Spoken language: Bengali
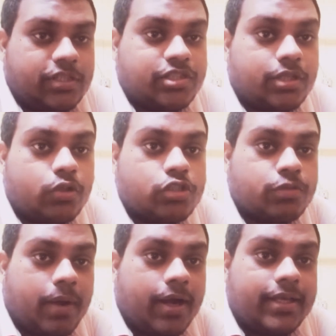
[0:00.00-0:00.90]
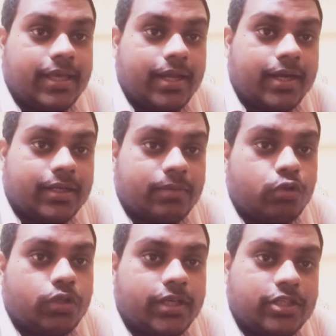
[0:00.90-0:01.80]
মুর্শিদগঞ্জ পাহাড়ি এলাকাটার
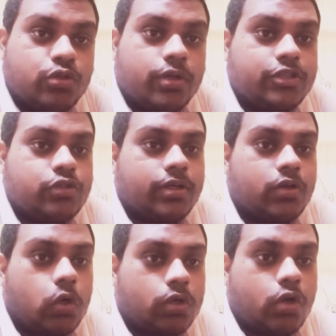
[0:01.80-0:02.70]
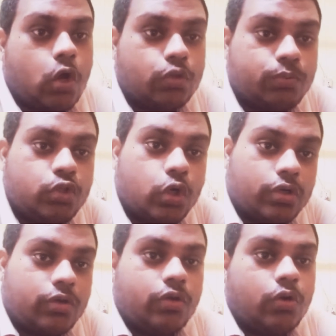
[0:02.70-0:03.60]
মধ্যে কিছু না কিছু একটা ঘটনা অদ্ভুত
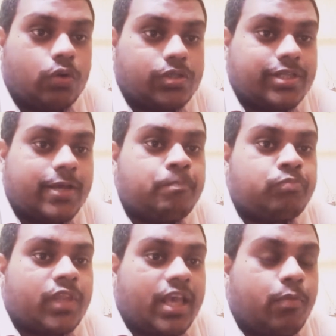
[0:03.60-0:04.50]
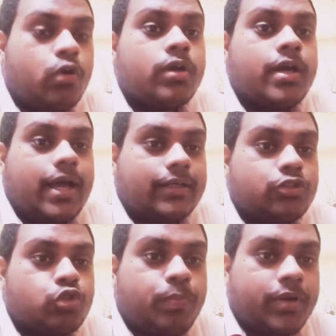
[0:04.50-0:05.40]
ঘটনাগুলো ঘটছে এবং
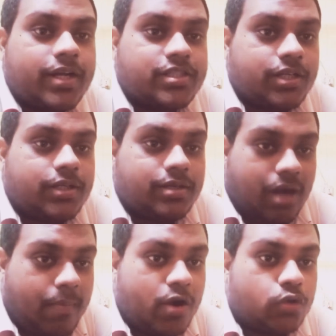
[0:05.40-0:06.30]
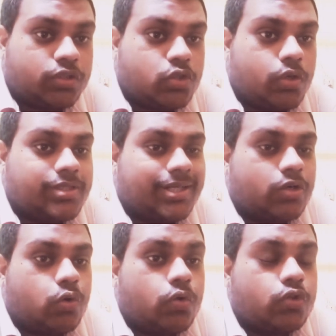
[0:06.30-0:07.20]
একটা সুপার ন্যাচারাল ড্রামা হতে চলেছে
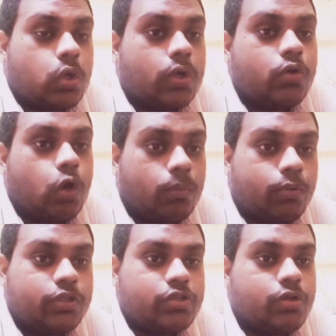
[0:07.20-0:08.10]
একটা অন্য ধরনের গল্প হতে